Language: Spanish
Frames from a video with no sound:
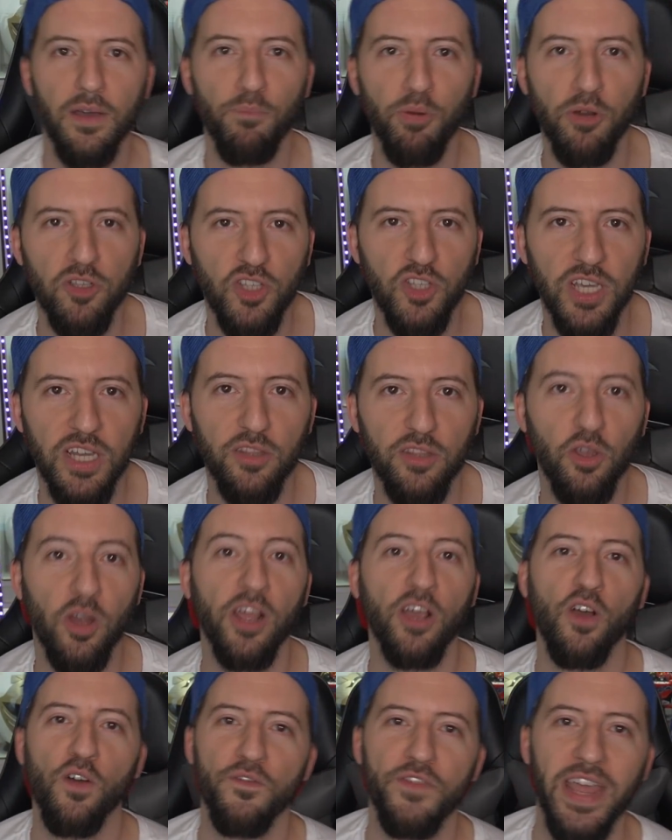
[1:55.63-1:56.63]
Por cierto,
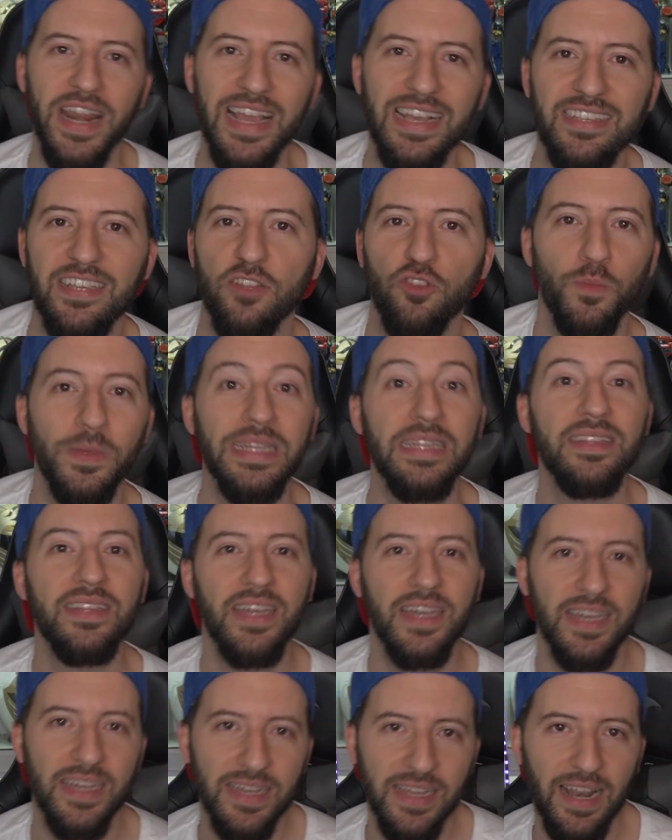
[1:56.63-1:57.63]
¿le confiarías a tu
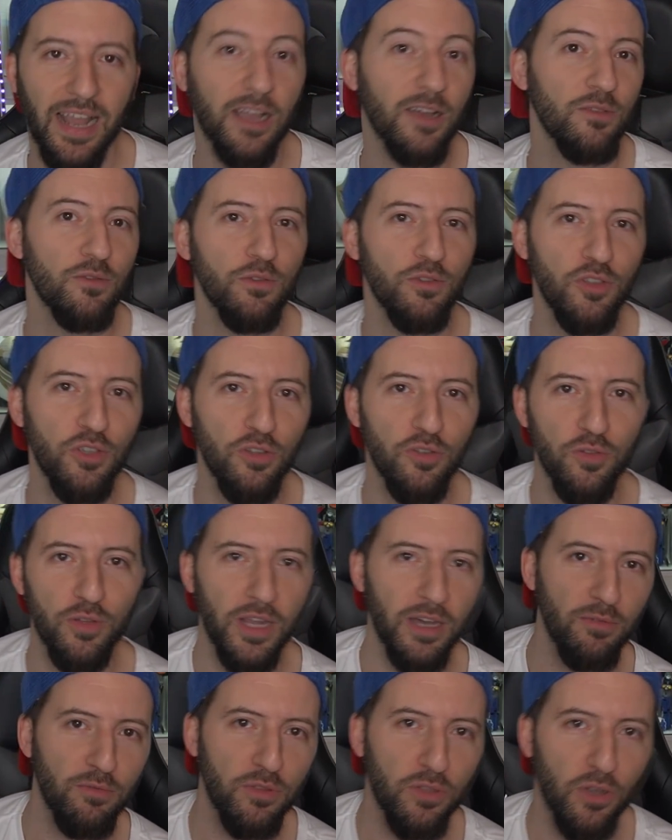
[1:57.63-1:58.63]
mente la conducción de un
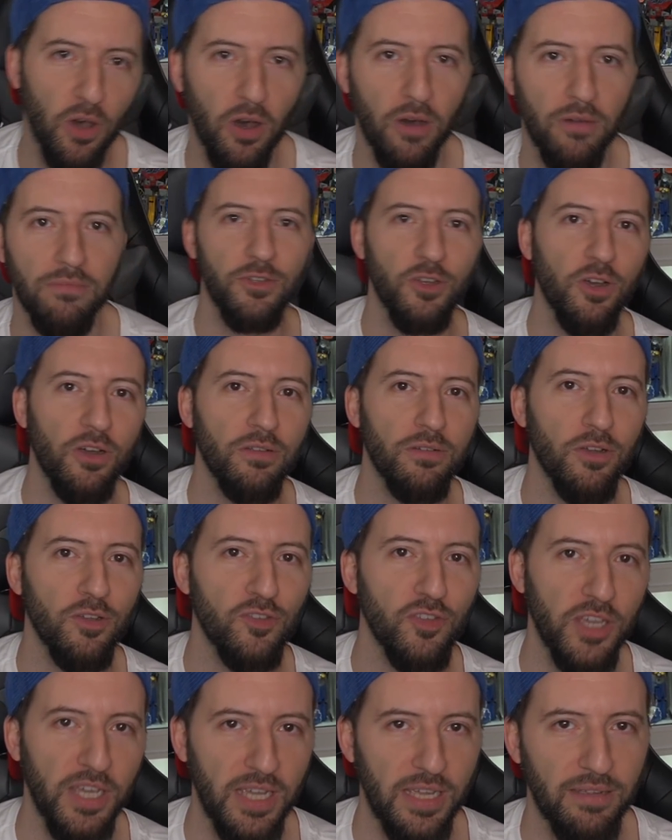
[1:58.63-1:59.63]
auto? No, no
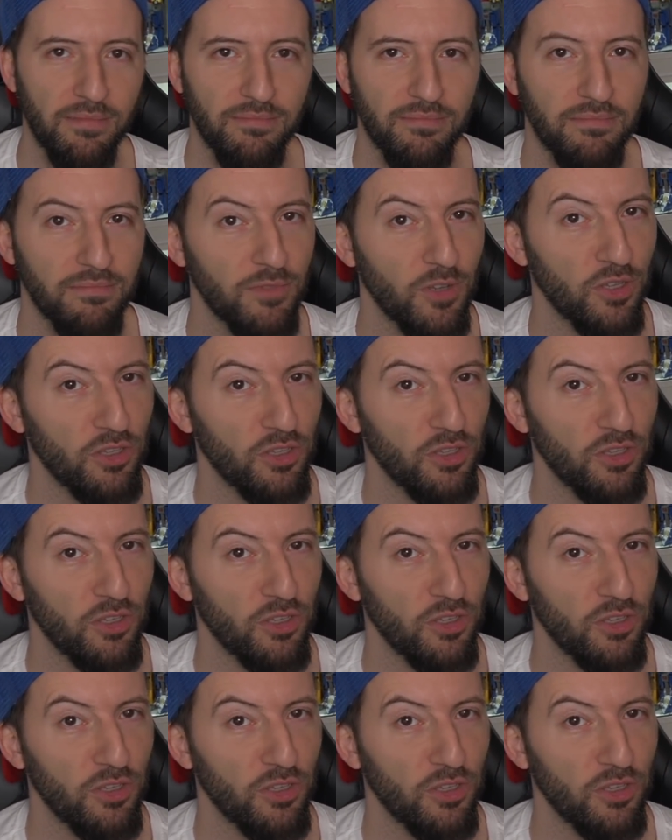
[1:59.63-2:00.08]
sé, no